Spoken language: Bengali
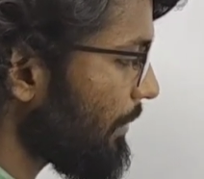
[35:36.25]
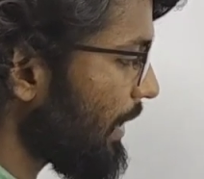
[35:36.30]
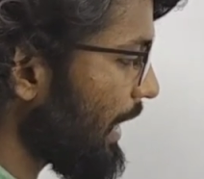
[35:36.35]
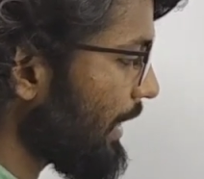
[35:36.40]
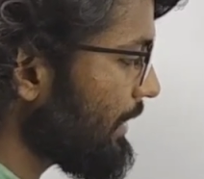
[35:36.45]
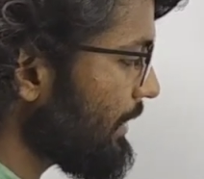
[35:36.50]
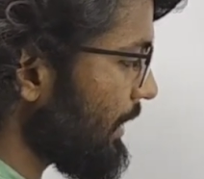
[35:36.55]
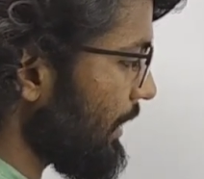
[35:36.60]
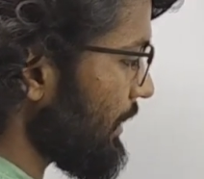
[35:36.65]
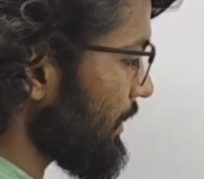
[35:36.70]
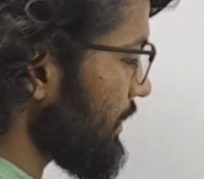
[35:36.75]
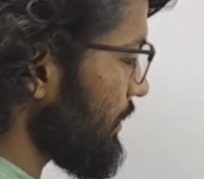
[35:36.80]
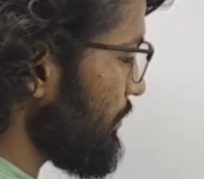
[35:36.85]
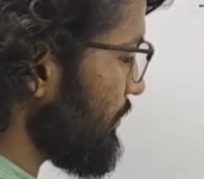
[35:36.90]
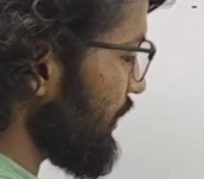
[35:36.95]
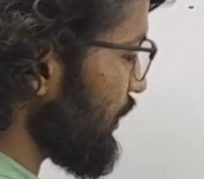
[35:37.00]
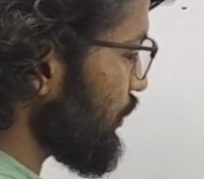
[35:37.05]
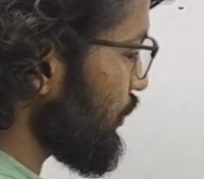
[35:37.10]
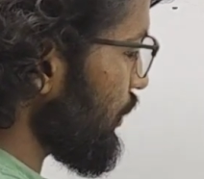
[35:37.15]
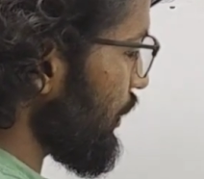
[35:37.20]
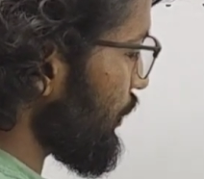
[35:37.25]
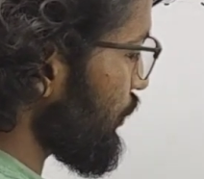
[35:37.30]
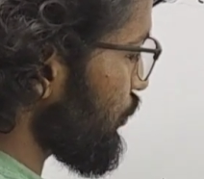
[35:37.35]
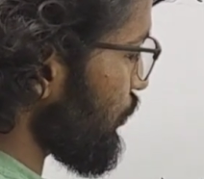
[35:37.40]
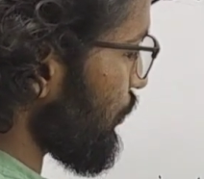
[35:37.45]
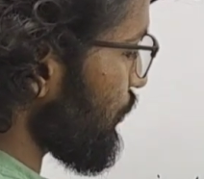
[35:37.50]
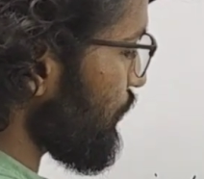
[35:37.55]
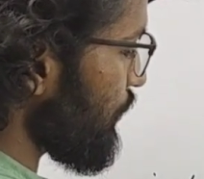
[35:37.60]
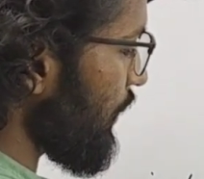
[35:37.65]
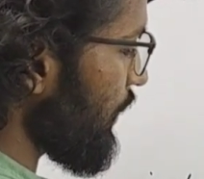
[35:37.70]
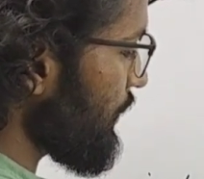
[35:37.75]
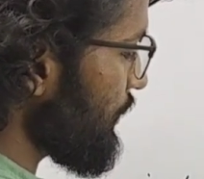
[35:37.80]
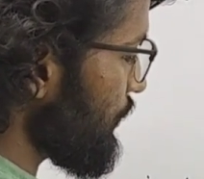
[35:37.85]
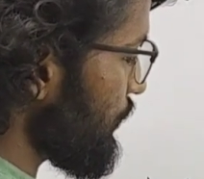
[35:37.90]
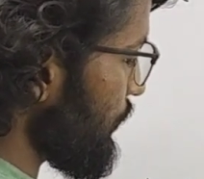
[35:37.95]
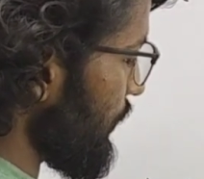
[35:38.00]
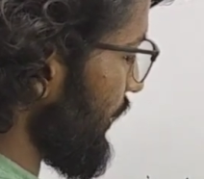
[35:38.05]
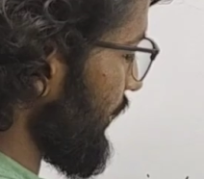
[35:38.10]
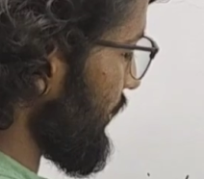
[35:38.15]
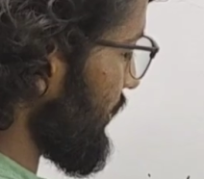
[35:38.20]
মাইনাস বীজদ্বয়ের যোগফল
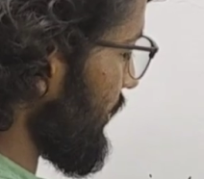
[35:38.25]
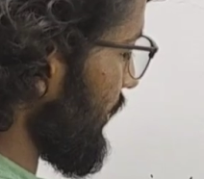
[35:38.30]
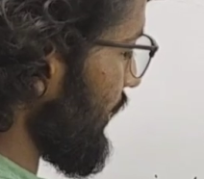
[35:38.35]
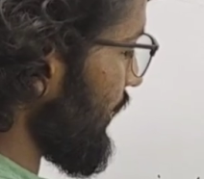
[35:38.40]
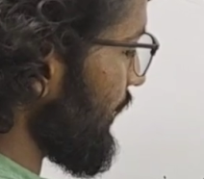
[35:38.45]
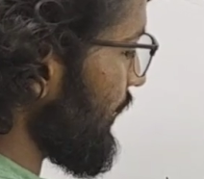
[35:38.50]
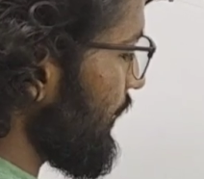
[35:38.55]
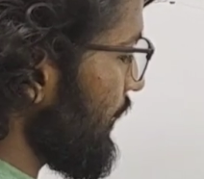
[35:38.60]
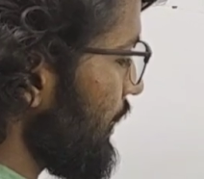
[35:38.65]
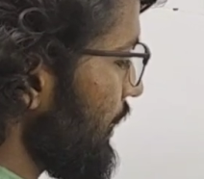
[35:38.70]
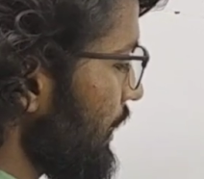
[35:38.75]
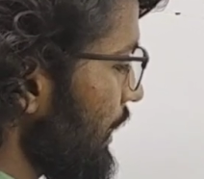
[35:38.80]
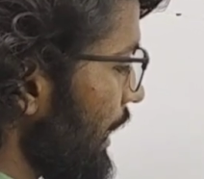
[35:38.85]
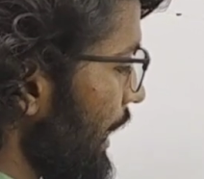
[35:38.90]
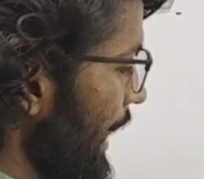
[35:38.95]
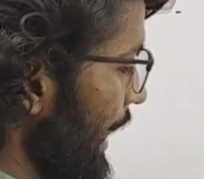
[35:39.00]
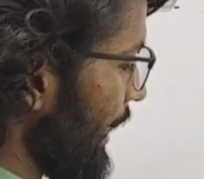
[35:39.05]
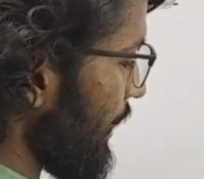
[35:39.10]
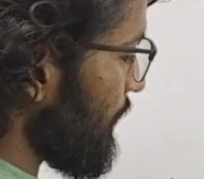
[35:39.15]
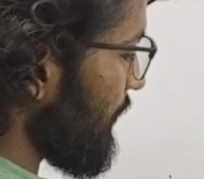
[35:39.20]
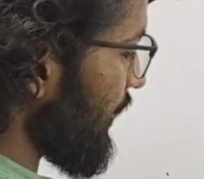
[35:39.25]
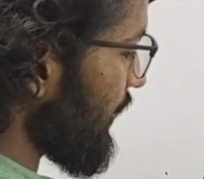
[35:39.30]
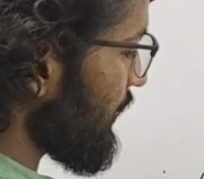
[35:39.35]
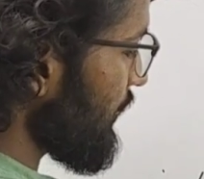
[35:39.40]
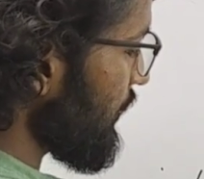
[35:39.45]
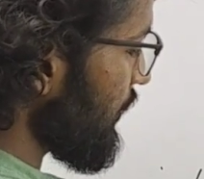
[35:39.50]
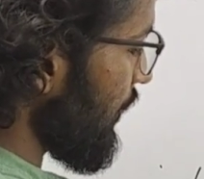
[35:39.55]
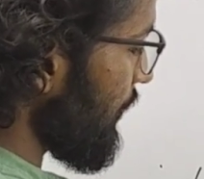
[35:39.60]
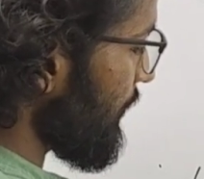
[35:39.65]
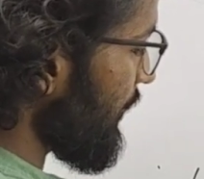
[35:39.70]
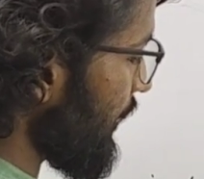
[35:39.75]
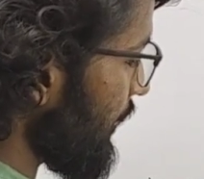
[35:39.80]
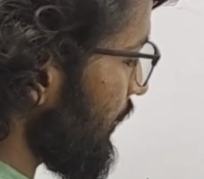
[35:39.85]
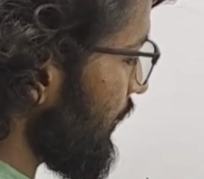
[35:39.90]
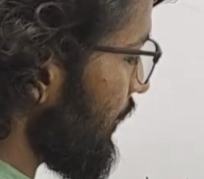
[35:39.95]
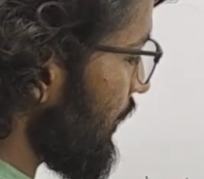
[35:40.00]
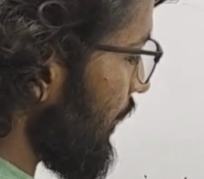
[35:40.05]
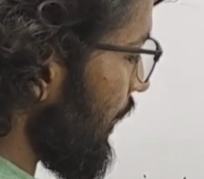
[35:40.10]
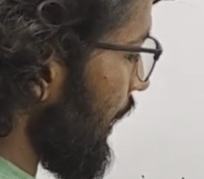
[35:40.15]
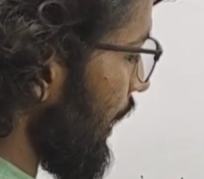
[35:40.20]
ইন্টু এক্স তাহলে একবার কি হবে
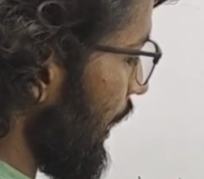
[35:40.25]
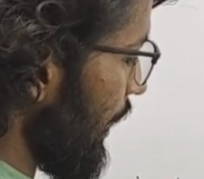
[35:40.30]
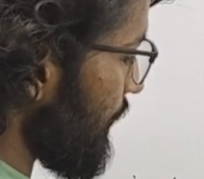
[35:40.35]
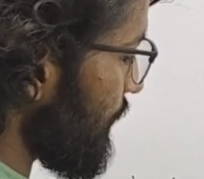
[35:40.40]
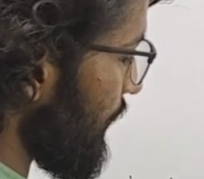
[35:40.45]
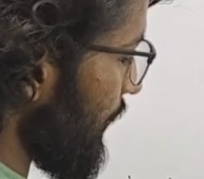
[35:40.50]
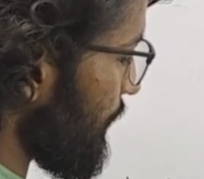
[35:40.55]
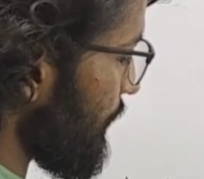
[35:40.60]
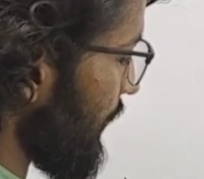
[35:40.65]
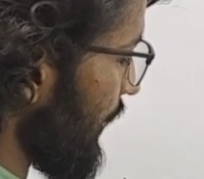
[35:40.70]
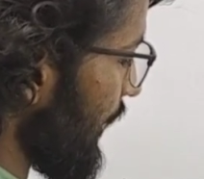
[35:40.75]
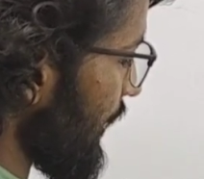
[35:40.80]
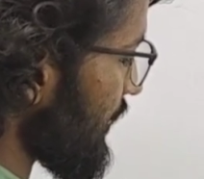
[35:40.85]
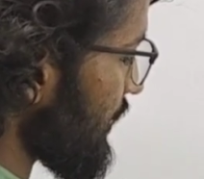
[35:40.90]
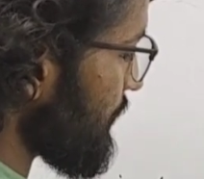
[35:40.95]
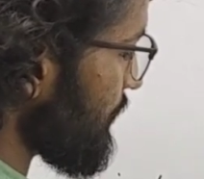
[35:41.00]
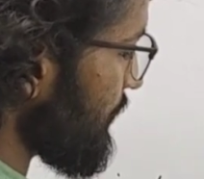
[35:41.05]
আলফা প্লাস